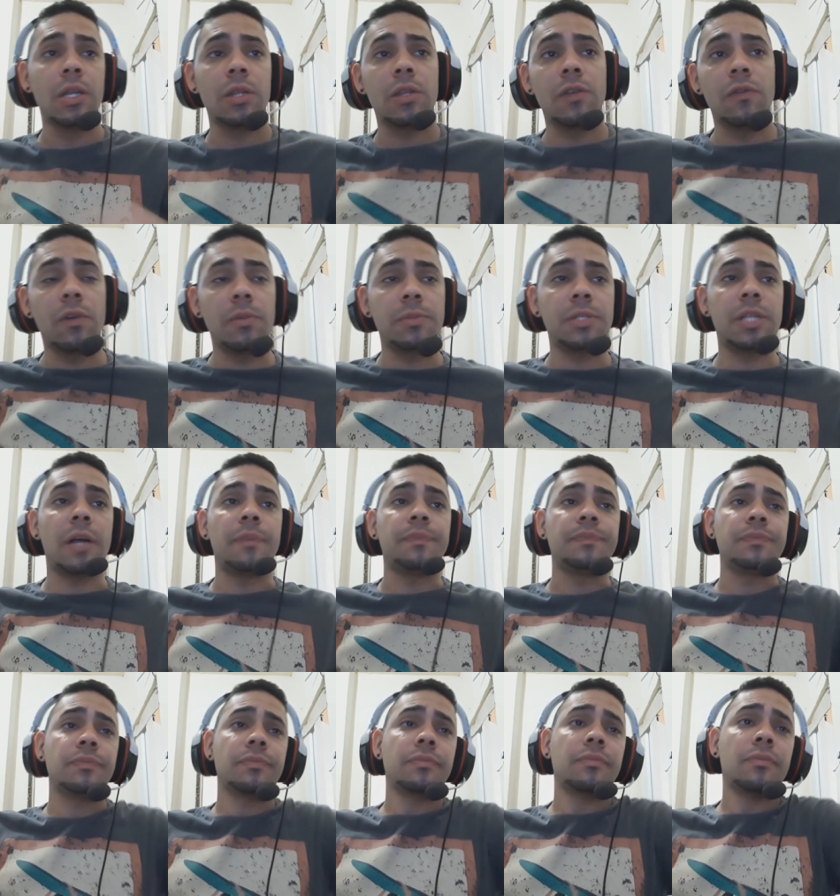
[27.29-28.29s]
Então vamos lá
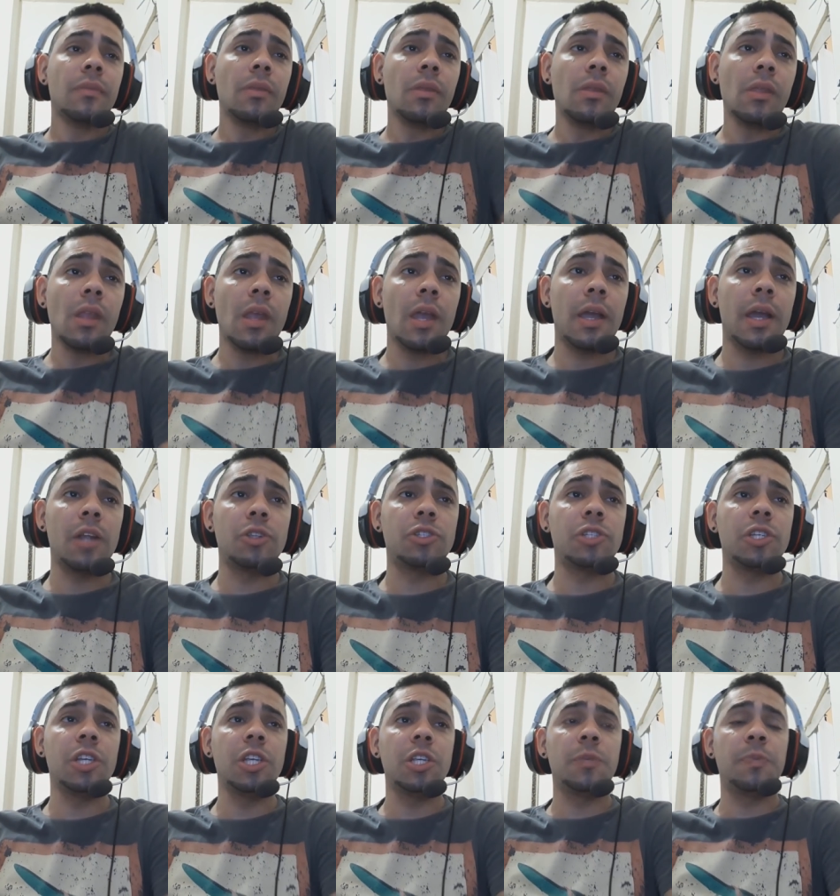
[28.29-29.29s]
é o
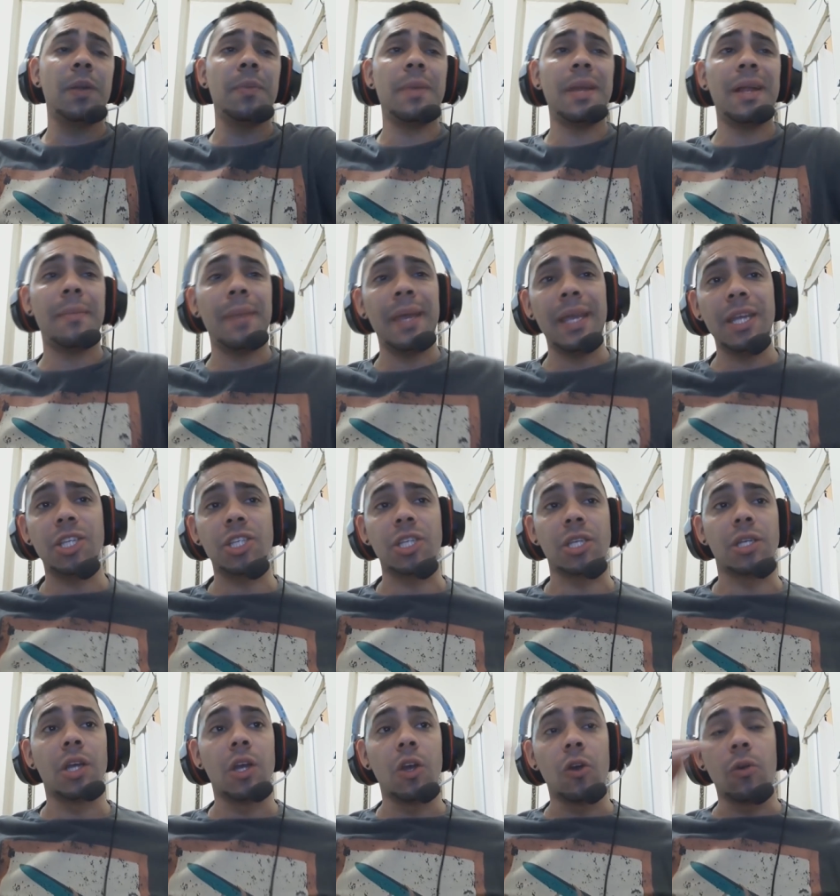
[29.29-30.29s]
seguinte,
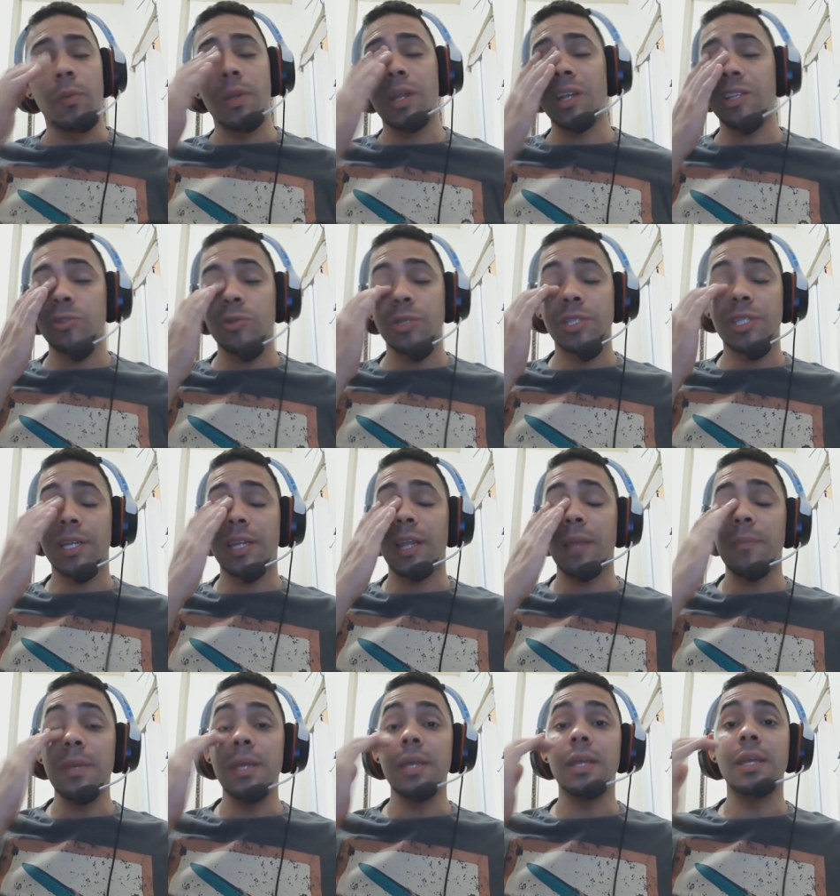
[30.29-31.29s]
primeiramente, uma das coisas que até
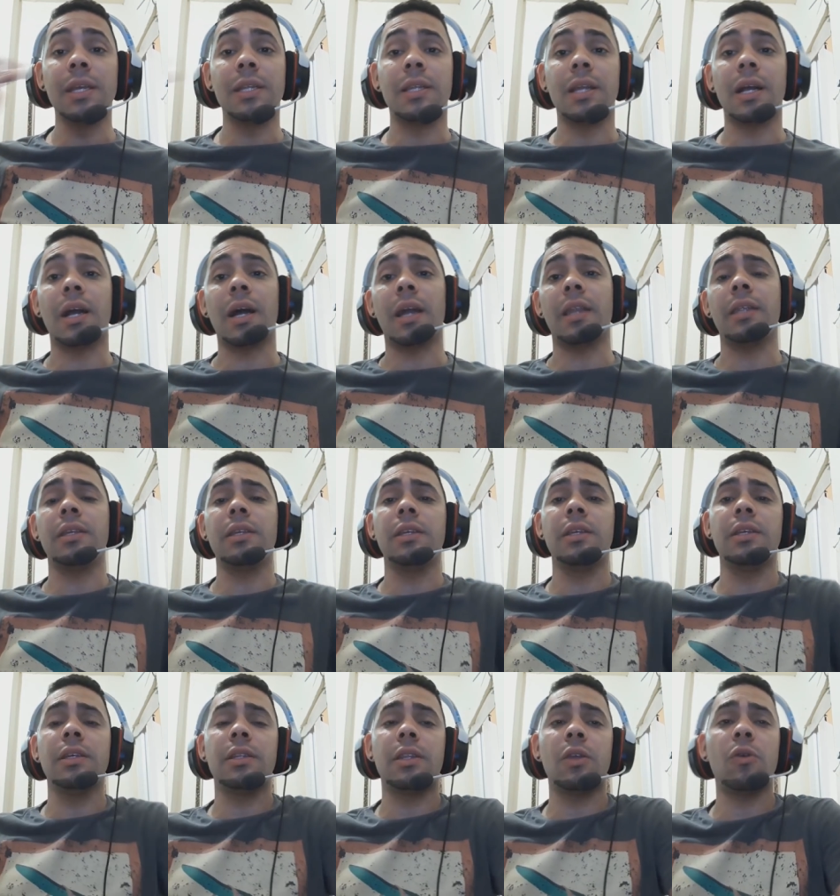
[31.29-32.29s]
me irrita, cara,
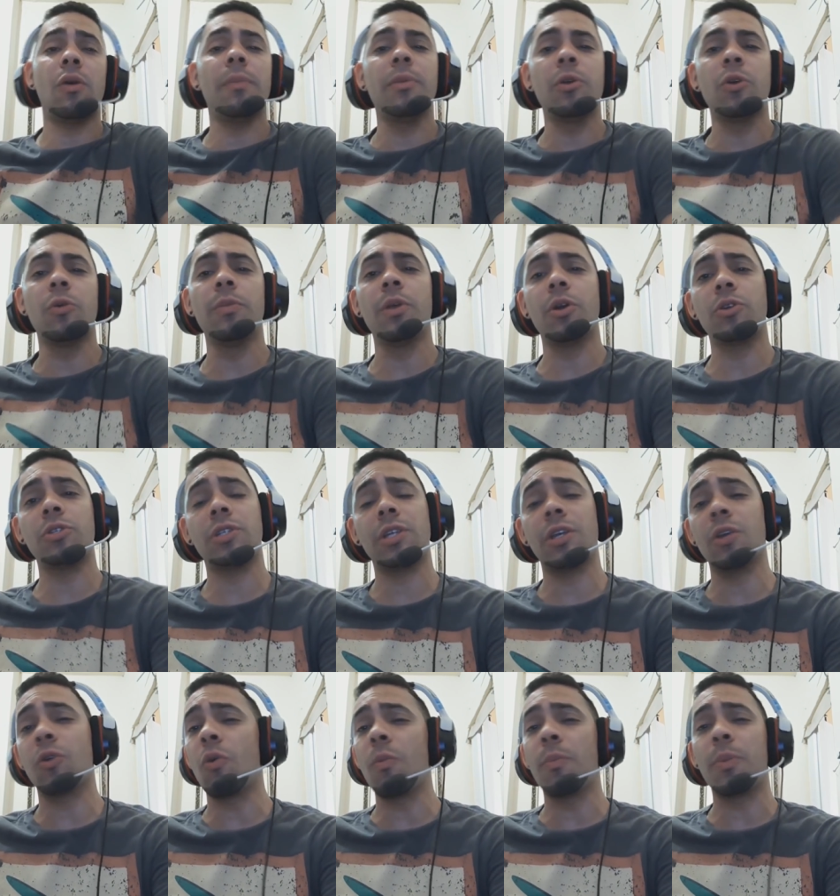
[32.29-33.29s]
e tem um amigo meu que,
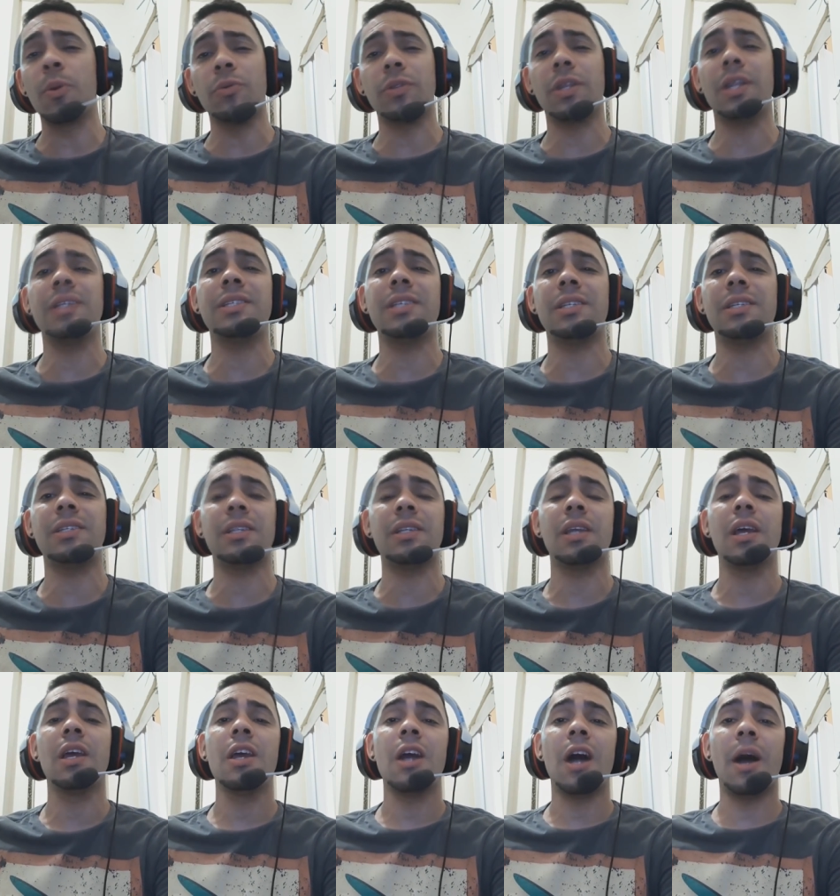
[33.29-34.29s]
que, comprou um
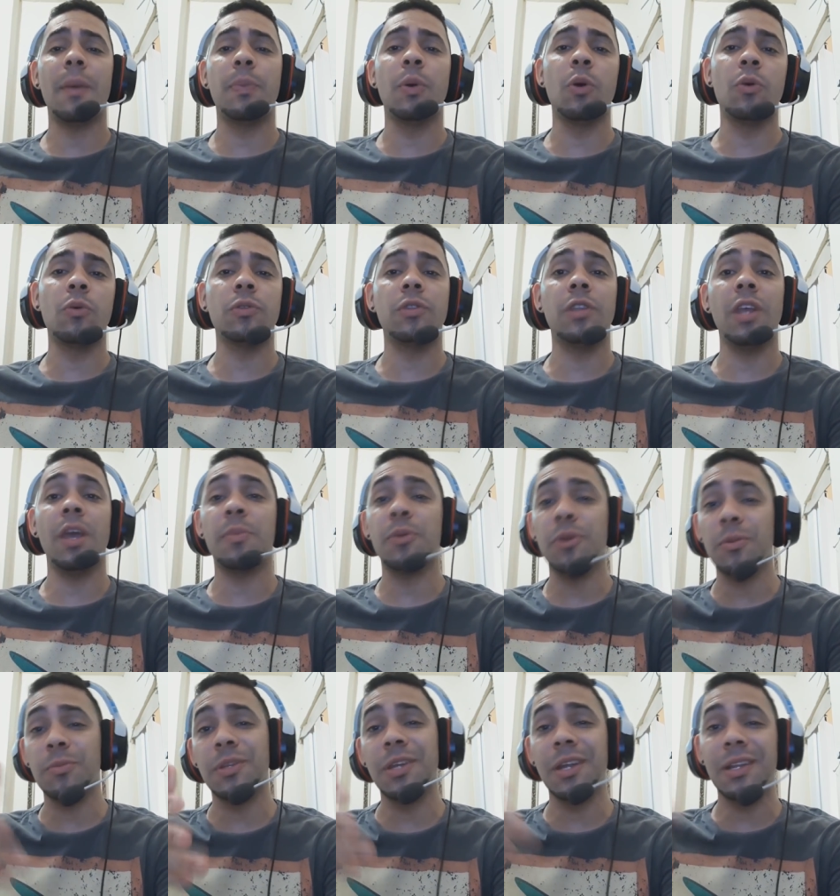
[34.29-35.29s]
360 há pouco tempo,
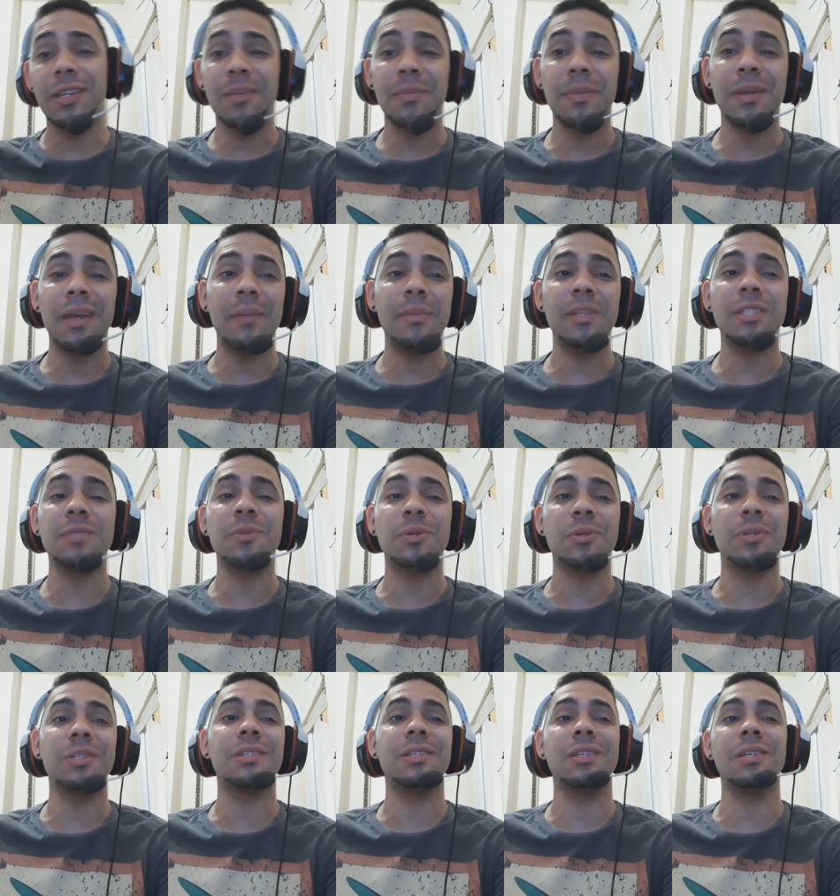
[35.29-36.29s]
o nome dele também é a mesma
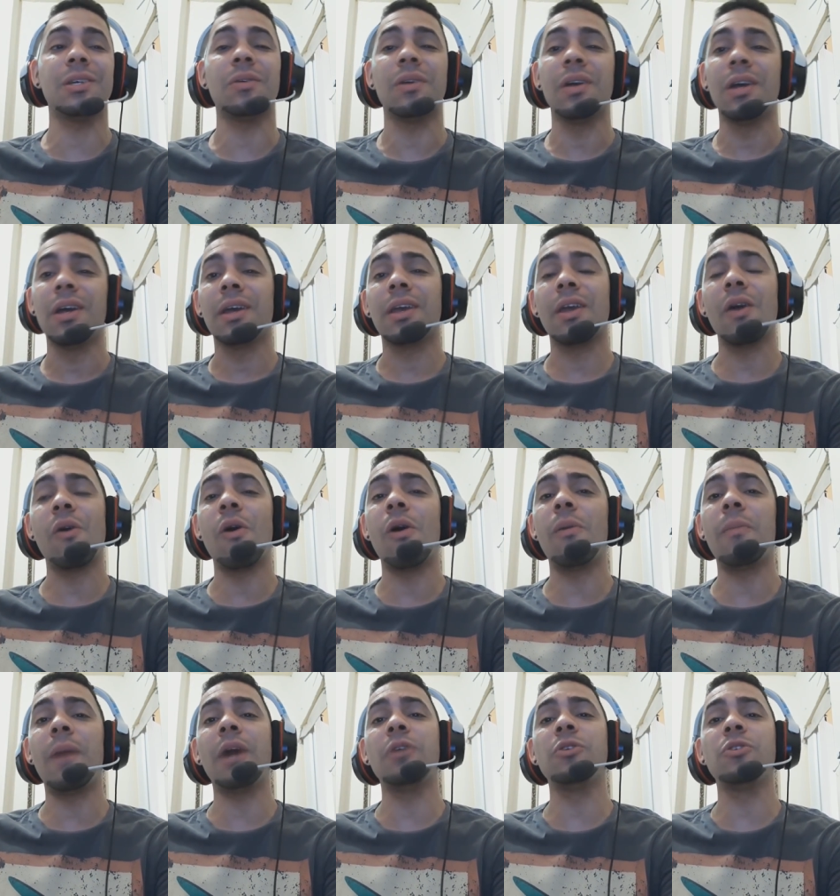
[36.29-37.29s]
coisa que eu, que é o
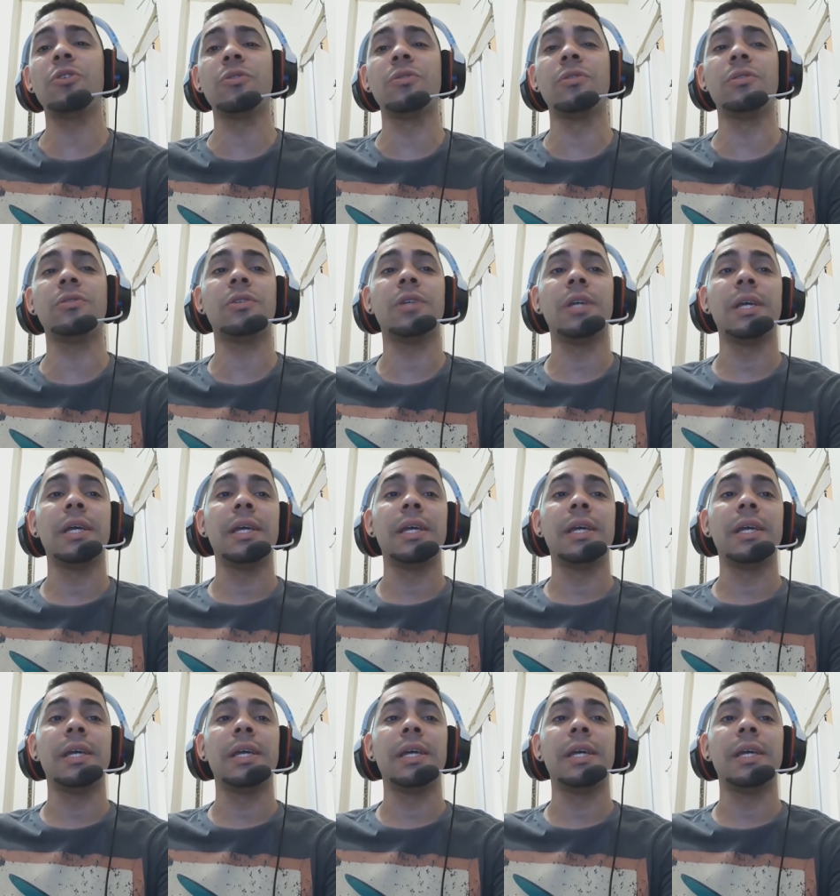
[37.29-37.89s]
Romário Júnior.